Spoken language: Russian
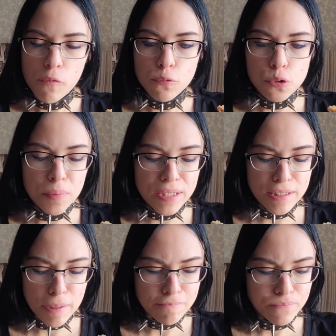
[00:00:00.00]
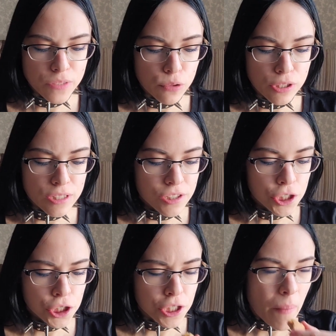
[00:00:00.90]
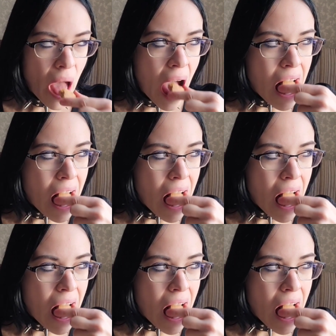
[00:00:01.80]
Вкус банана довольно насыщенный,